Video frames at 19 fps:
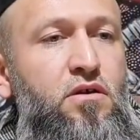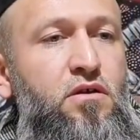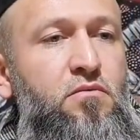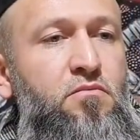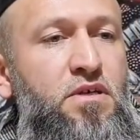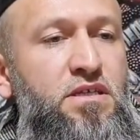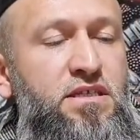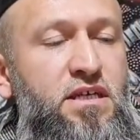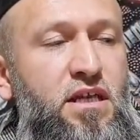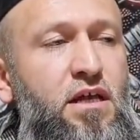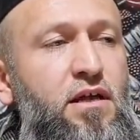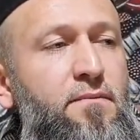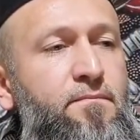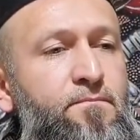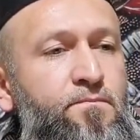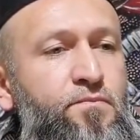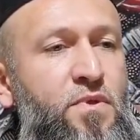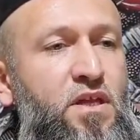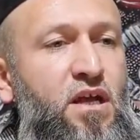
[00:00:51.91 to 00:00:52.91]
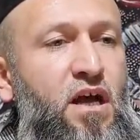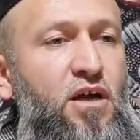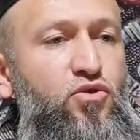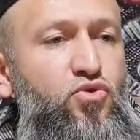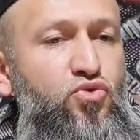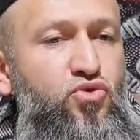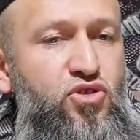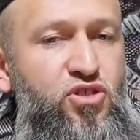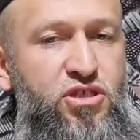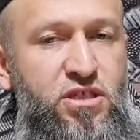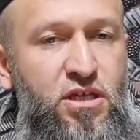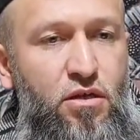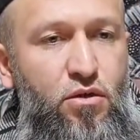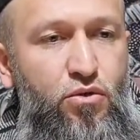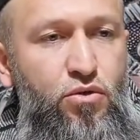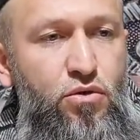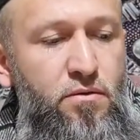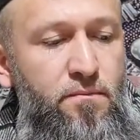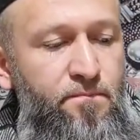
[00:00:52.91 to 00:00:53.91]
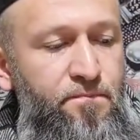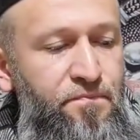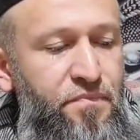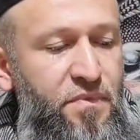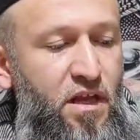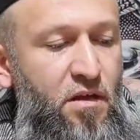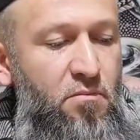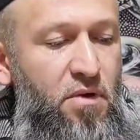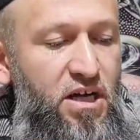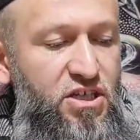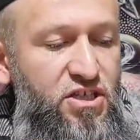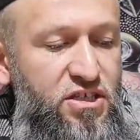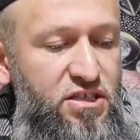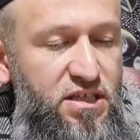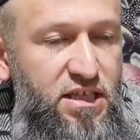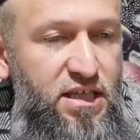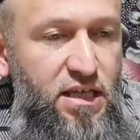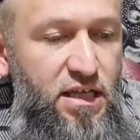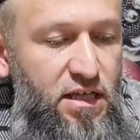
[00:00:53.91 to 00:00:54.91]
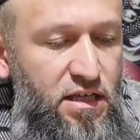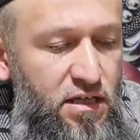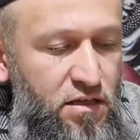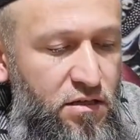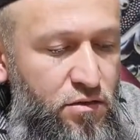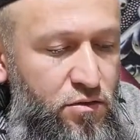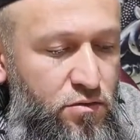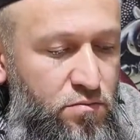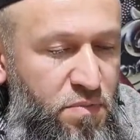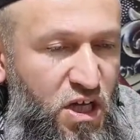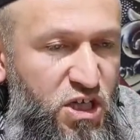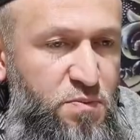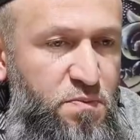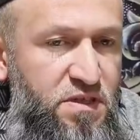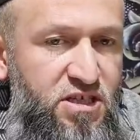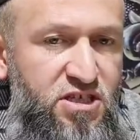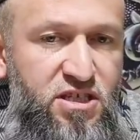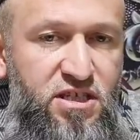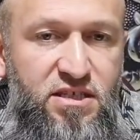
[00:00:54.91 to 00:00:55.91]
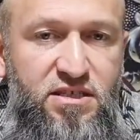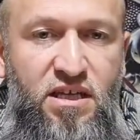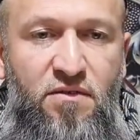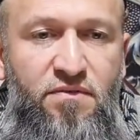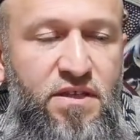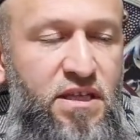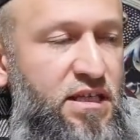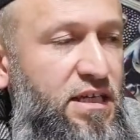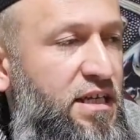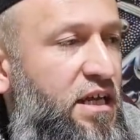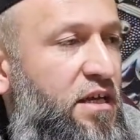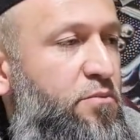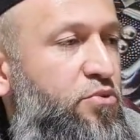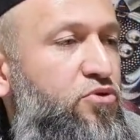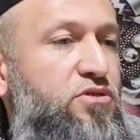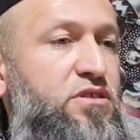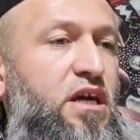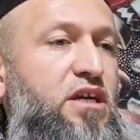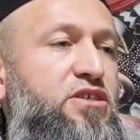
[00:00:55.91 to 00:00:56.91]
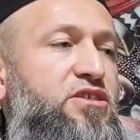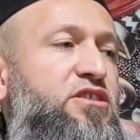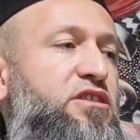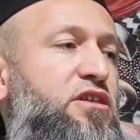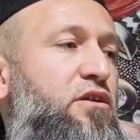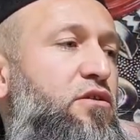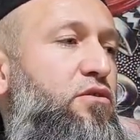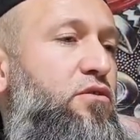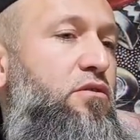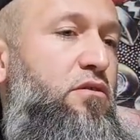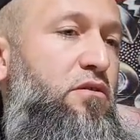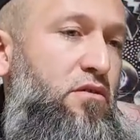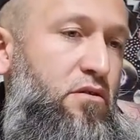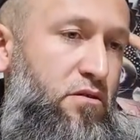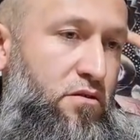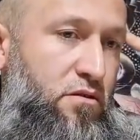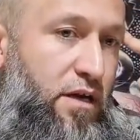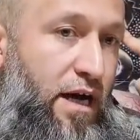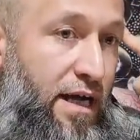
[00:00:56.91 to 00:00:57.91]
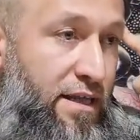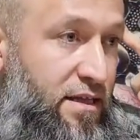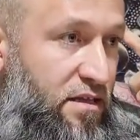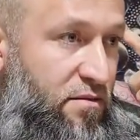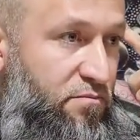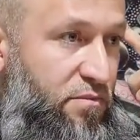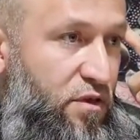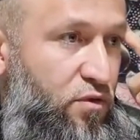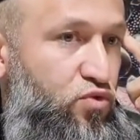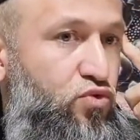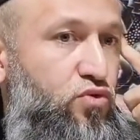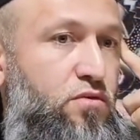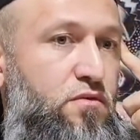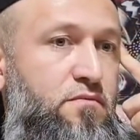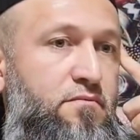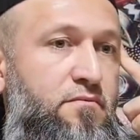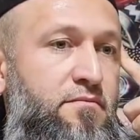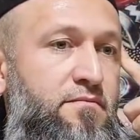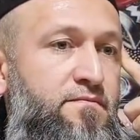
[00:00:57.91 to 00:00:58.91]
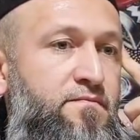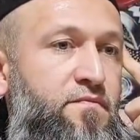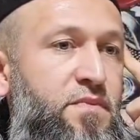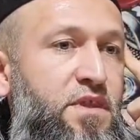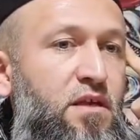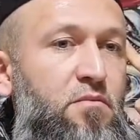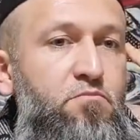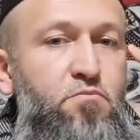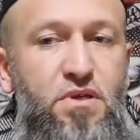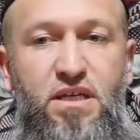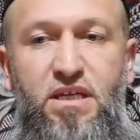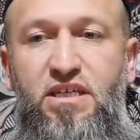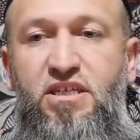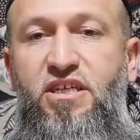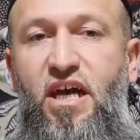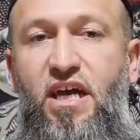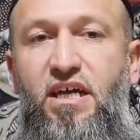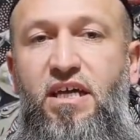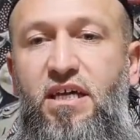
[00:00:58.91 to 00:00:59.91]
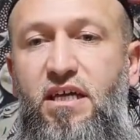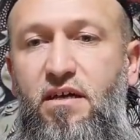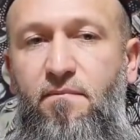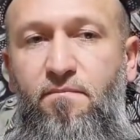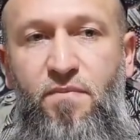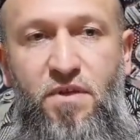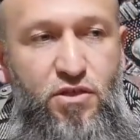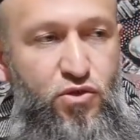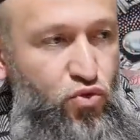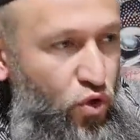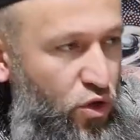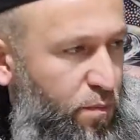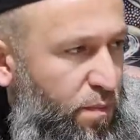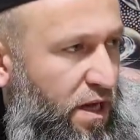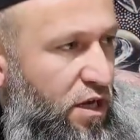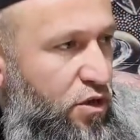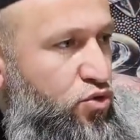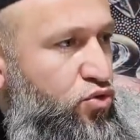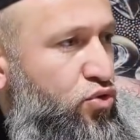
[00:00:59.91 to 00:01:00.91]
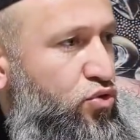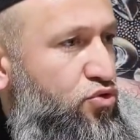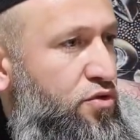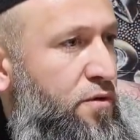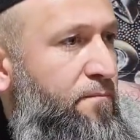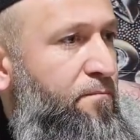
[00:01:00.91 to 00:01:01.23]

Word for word: Mesela kaç yüz kişi geliyordu? Bak şimdi 5 bin kişilik sayfadan ilan yapıyoruz. Kaç kişi geliyor? Anladın mı mevzuyu? Bir hikayeyi story paylaşıyoruz.